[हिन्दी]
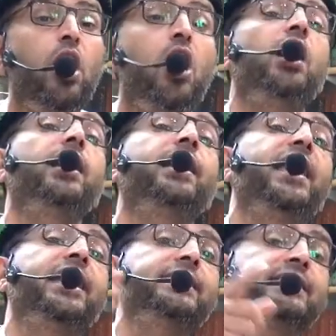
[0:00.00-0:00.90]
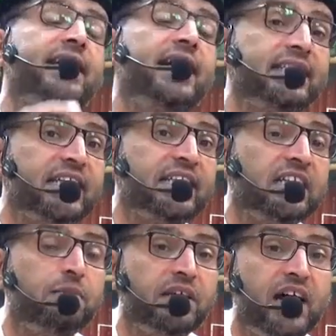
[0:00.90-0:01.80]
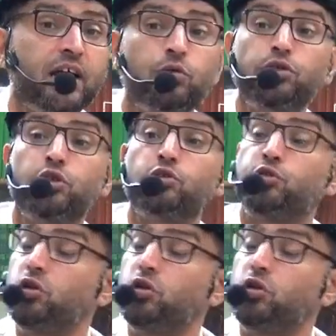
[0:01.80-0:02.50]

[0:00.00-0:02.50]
और एक इंसान के अंदर नहीं बेदार हुई तो